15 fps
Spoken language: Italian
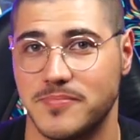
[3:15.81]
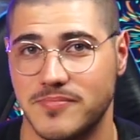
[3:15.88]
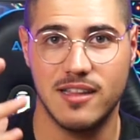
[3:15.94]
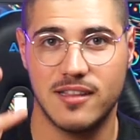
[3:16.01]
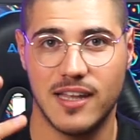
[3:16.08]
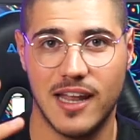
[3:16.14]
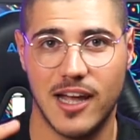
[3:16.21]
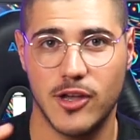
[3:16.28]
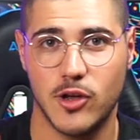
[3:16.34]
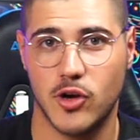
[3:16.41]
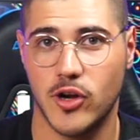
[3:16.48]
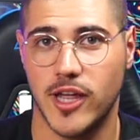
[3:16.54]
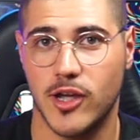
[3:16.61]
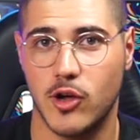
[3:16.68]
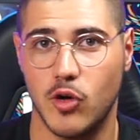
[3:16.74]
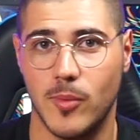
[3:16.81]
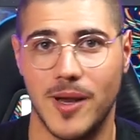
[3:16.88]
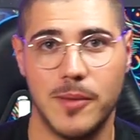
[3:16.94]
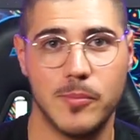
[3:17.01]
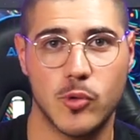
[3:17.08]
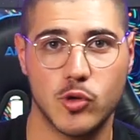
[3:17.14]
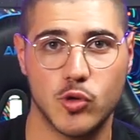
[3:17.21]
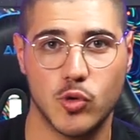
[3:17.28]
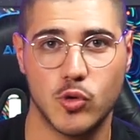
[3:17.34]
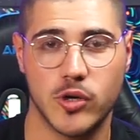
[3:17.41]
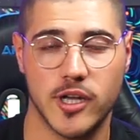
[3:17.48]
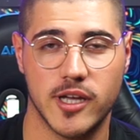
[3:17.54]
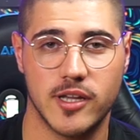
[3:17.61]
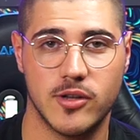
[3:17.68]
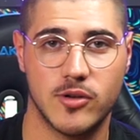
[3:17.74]
Il telaio non è come il
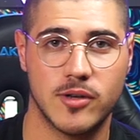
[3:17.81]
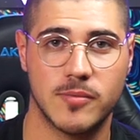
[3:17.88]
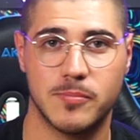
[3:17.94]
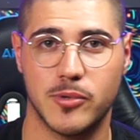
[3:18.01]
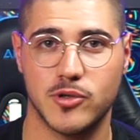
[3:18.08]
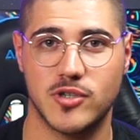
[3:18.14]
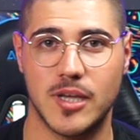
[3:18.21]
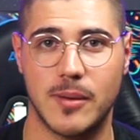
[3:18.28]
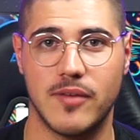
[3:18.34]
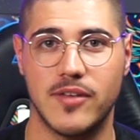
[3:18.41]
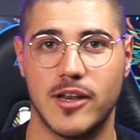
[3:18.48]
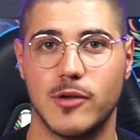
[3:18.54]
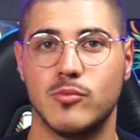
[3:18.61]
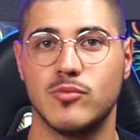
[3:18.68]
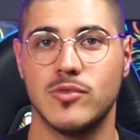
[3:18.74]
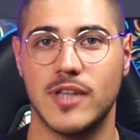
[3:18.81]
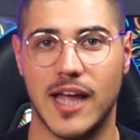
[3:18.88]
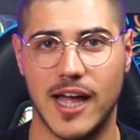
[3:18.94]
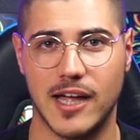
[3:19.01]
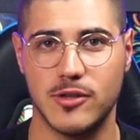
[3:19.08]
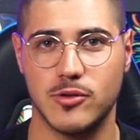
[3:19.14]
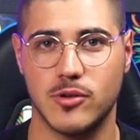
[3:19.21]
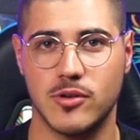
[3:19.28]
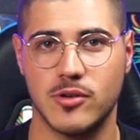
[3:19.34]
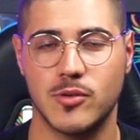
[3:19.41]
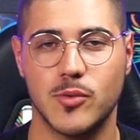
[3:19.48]
motore, non possiamo avere un dato,